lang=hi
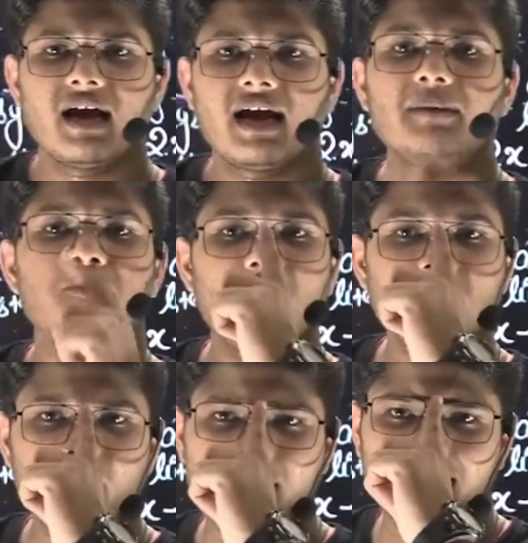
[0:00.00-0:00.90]
अरे पॉइंट
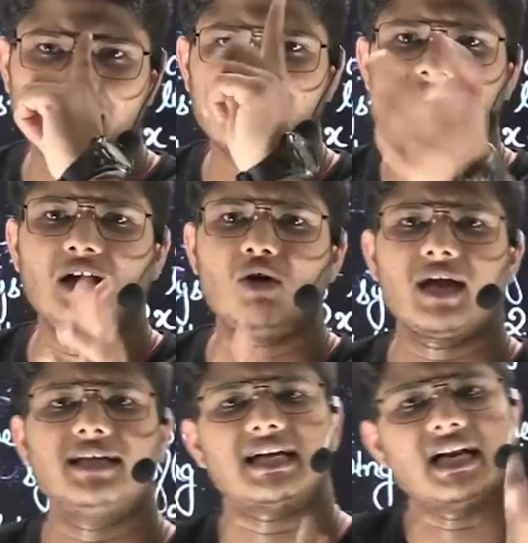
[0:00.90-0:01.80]
ऑफ कंटेक्ट कितना
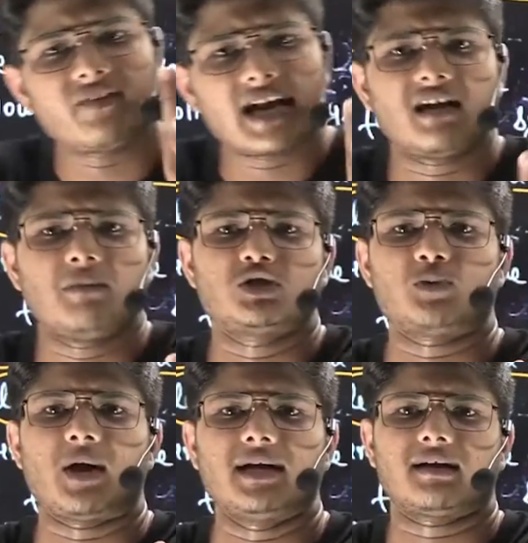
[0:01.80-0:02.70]
होंगे सर इन्फाइनाइट नंबर ऑफ
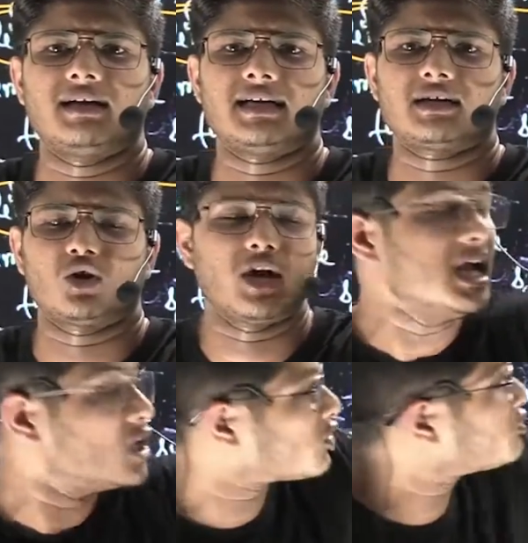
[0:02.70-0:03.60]
पॉइंट ऑफ कंटेक्ट होंगे
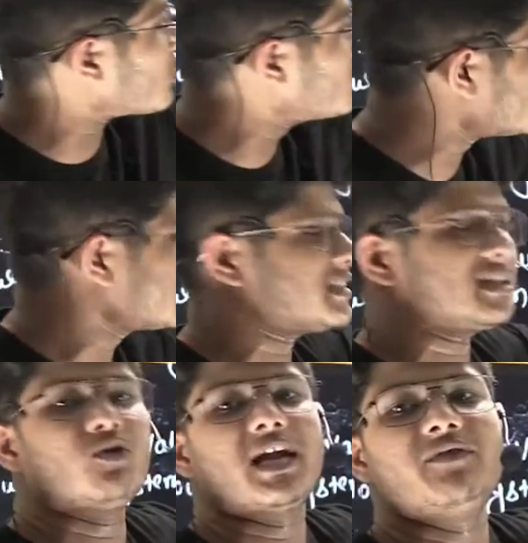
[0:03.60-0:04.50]
तो सॉल्यूशन कितना
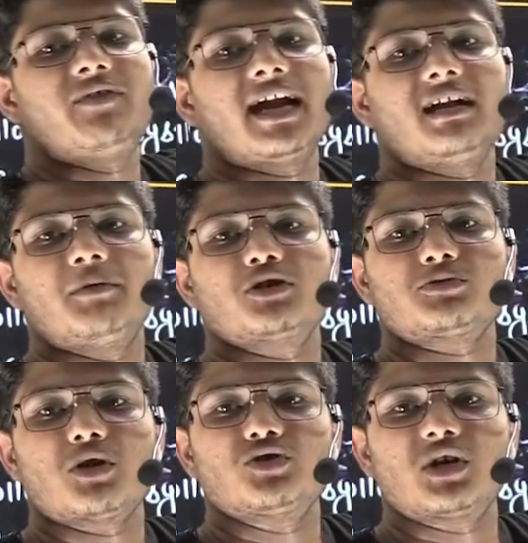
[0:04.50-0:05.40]
होंगे इन्फाइनाइट नंबर ऑफ
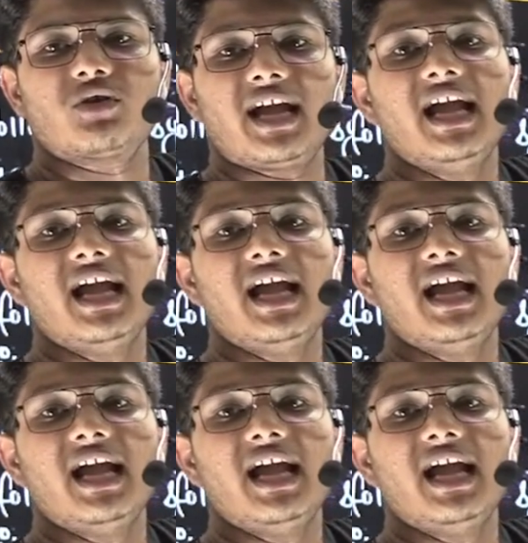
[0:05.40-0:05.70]
सॉल्यूशन होंगे